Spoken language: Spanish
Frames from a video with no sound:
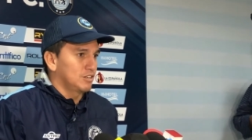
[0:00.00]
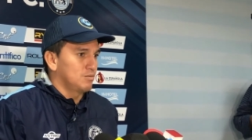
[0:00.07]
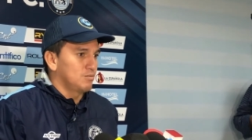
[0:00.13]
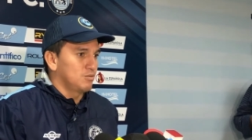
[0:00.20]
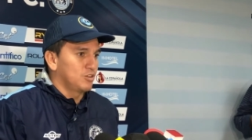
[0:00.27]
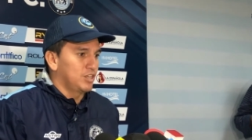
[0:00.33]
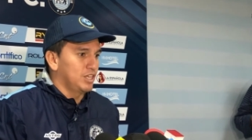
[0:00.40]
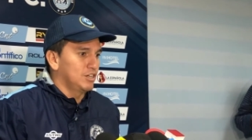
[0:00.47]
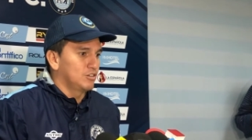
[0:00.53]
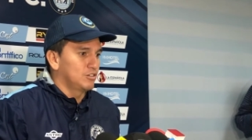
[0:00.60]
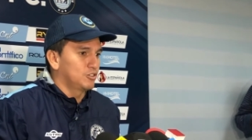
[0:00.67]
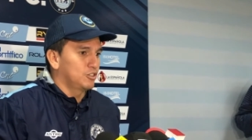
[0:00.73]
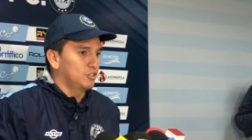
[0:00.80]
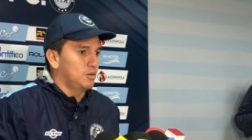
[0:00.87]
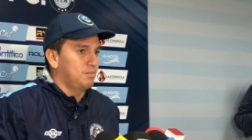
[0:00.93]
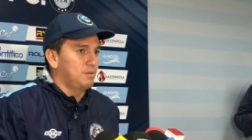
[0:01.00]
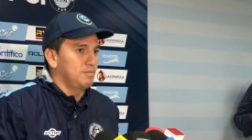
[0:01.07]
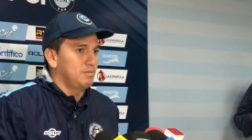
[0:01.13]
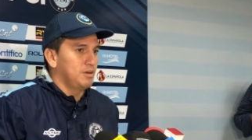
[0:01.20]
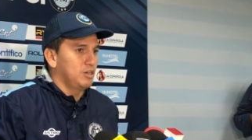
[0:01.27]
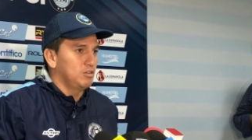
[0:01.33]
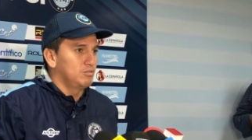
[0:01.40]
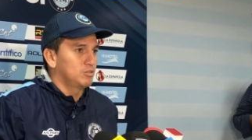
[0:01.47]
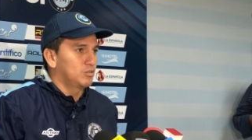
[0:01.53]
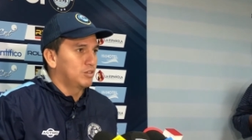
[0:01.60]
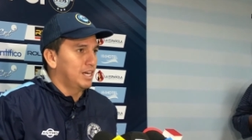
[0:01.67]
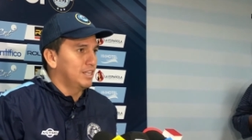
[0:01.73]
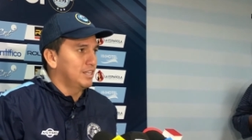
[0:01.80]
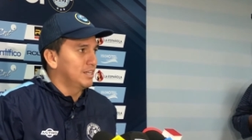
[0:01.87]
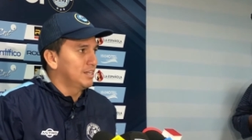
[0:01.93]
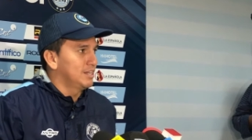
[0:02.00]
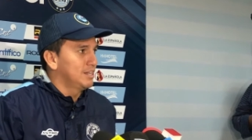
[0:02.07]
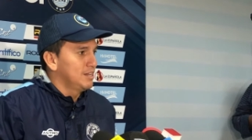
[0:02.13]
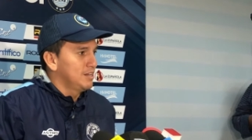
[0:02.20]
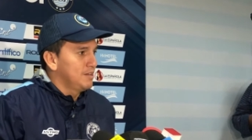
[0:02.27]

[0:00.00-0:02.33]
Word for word: Como te digo, nosotros primero disfrutar de,